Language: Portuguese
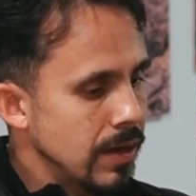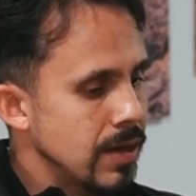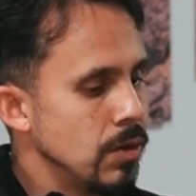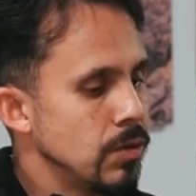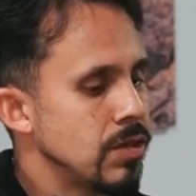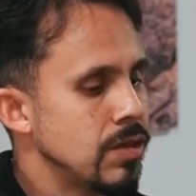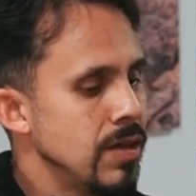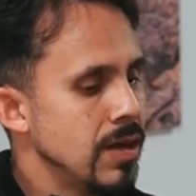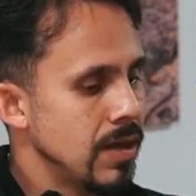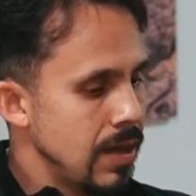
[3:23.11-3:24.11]
a que eu
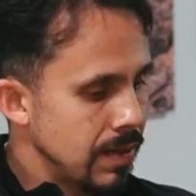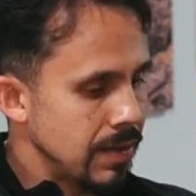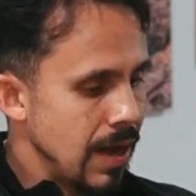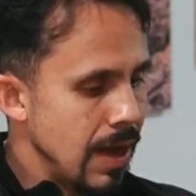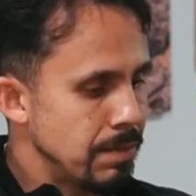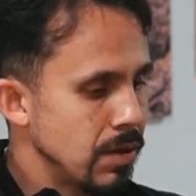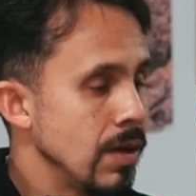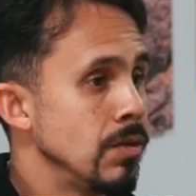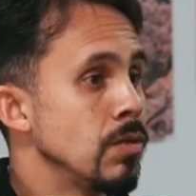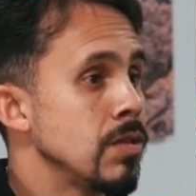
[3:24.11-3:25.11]
tinha que entrar
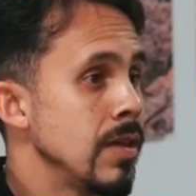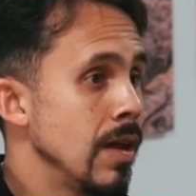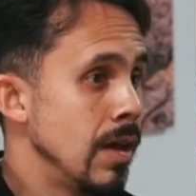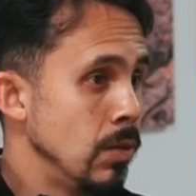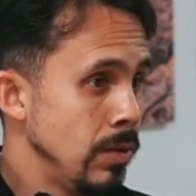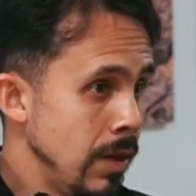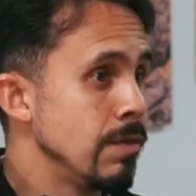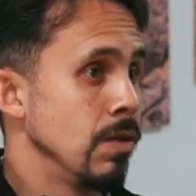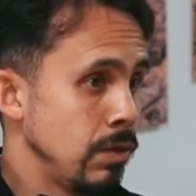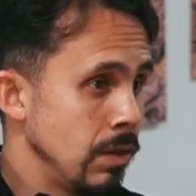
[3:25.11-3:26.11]
porque eu não tinha o
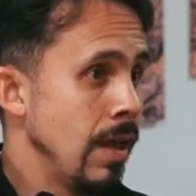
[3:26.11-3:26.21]
nível